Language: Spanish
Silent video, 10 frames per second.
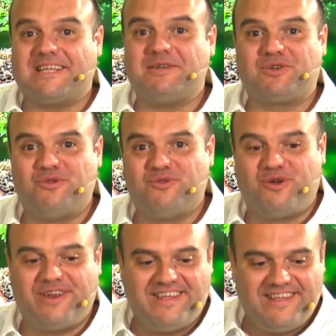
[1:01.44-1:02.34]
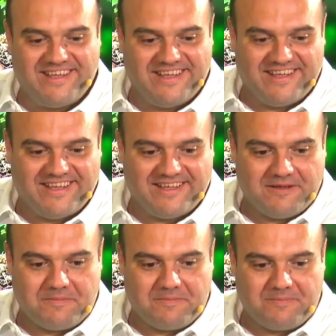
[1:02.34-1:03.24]
sabéis con Tony,
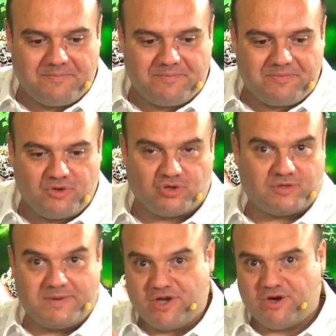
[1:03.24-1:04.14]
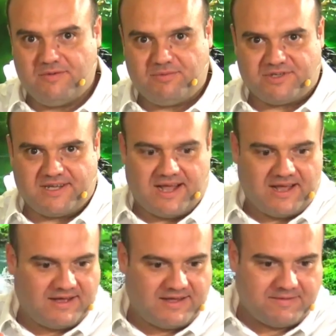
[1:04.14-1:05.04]
eh, yo os lo explico, ¿eh?
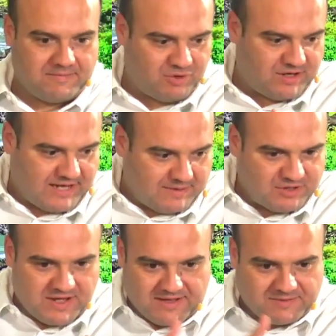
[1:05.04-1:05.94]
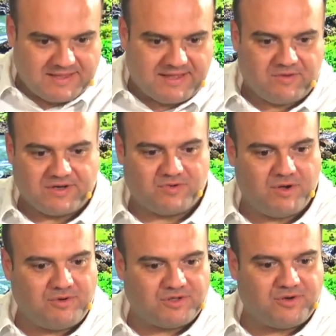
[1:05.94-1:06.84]
porque tenemos quizá espectadores
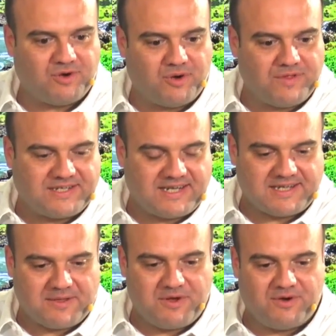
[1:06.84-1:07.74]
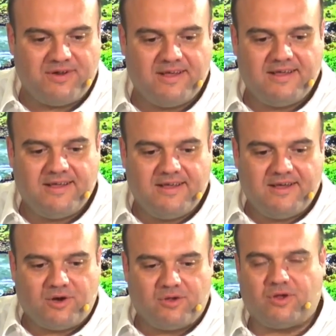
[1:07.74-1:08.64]
nuevos o no conocéis la sección.
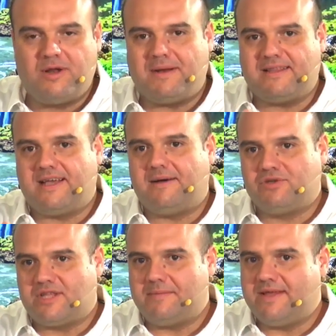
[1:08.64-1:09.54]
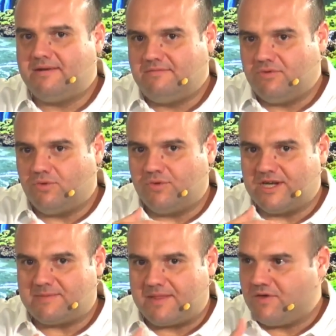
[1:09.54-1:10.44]
Con Tony planteamos también
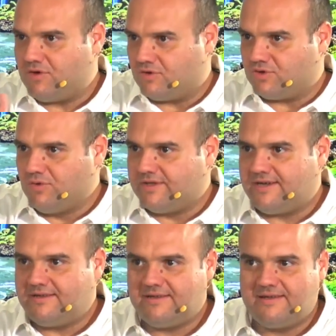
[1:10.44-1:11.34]
un espacio de consulta